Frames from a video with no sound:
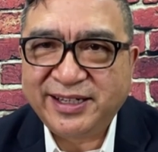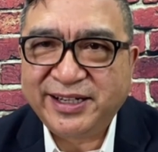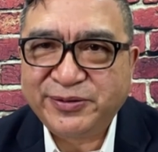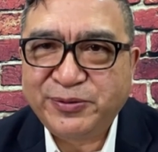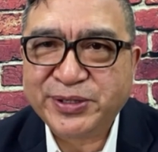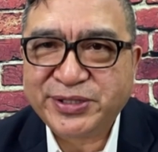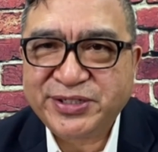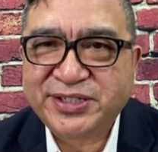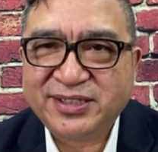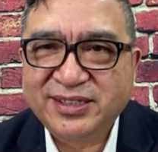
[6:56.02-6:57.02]
啊，我
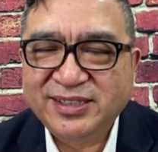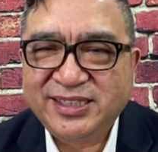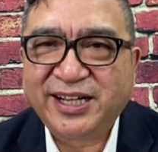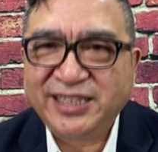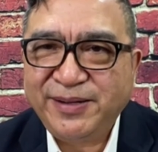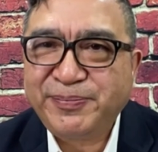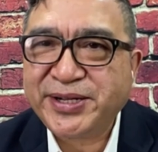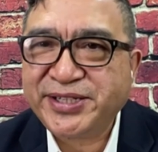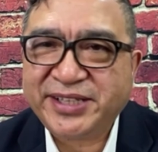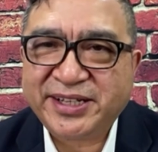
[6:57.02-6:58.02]
只是讲一
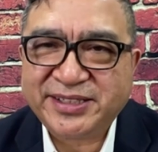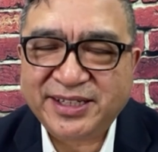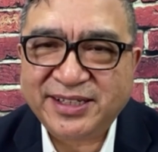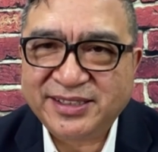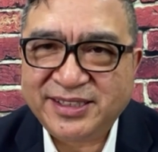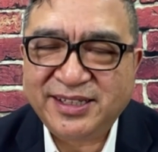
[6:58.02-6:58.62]
般性的这种